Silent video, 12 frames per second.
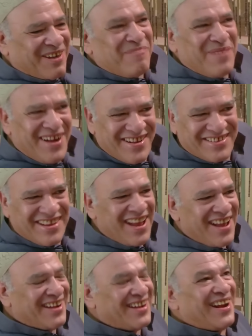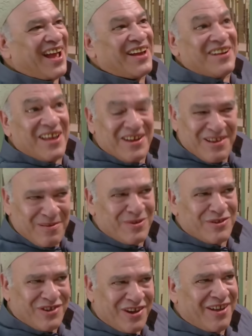ربنا يسهل عن
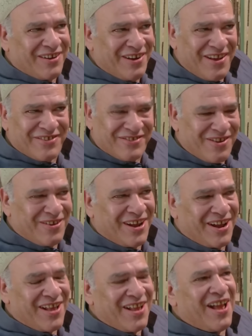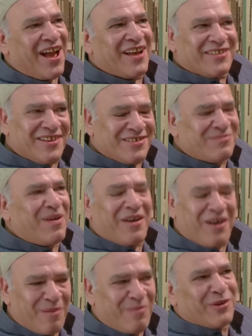قريب ان شاء الله صالح هتسمع
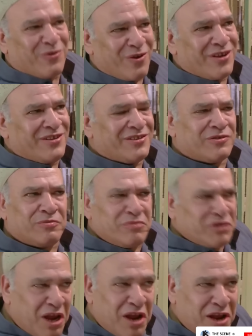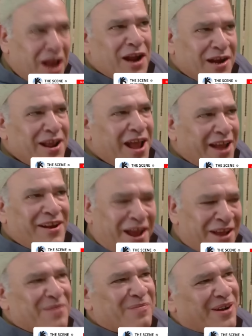خبر كويس متهيألي يعني
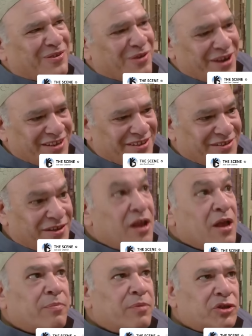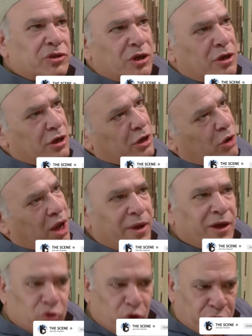هيبقى كويس بس اوعى
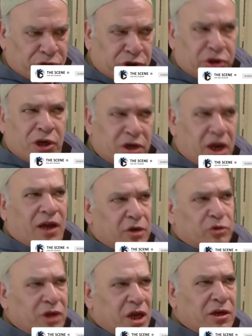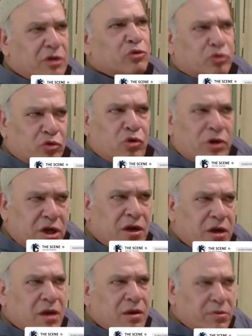بقى تقعد تزن على وداني وتقول
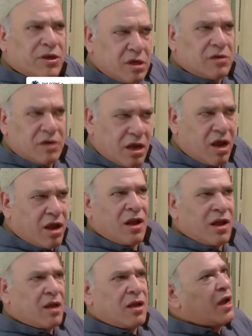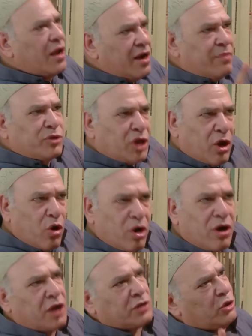لي مين ها انا مش
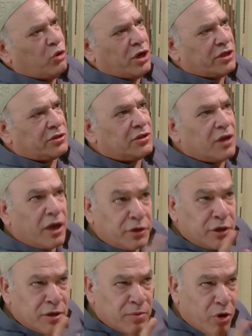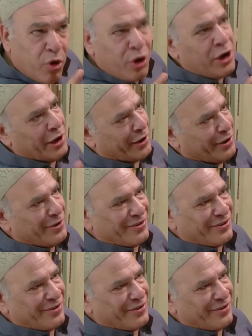هقول لك دلوقتي اديني بقول لك